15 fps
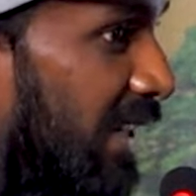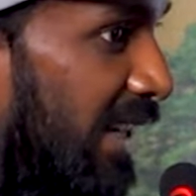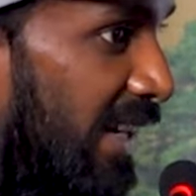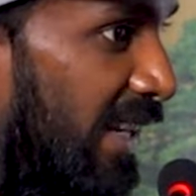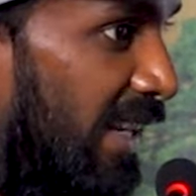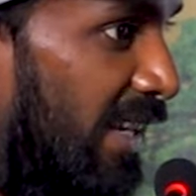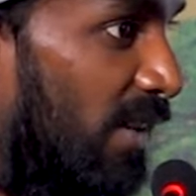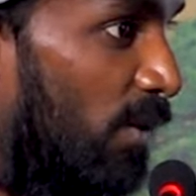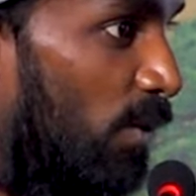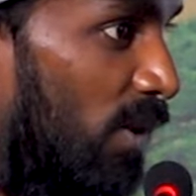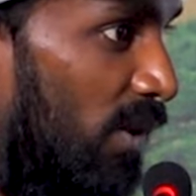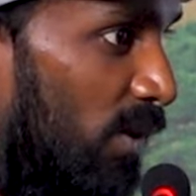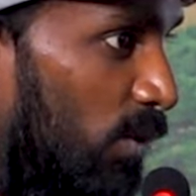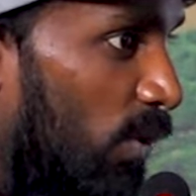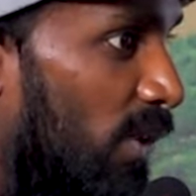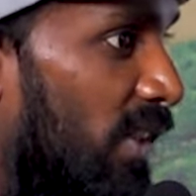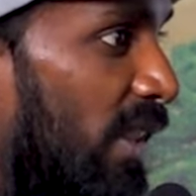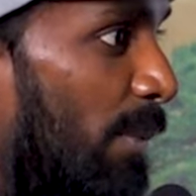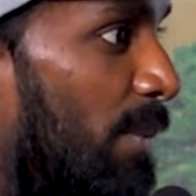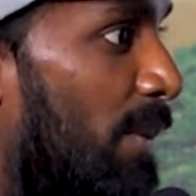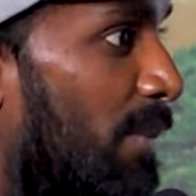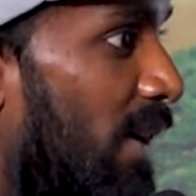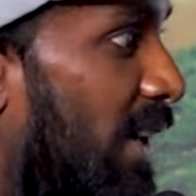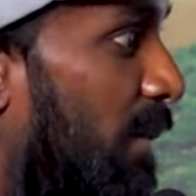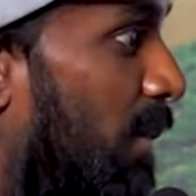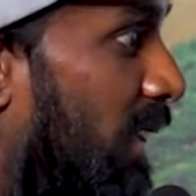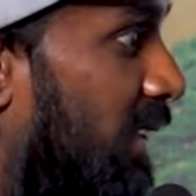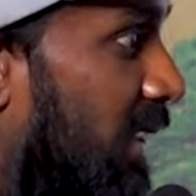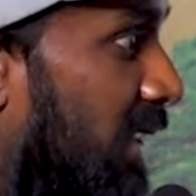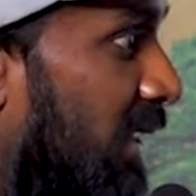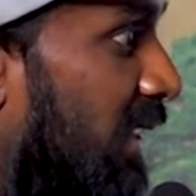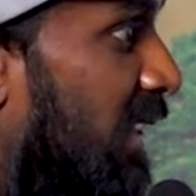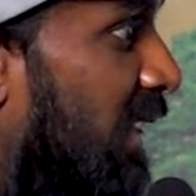என்னைய ஒரு சொந்த தம்பி மாதிரி பார்த்துட்டு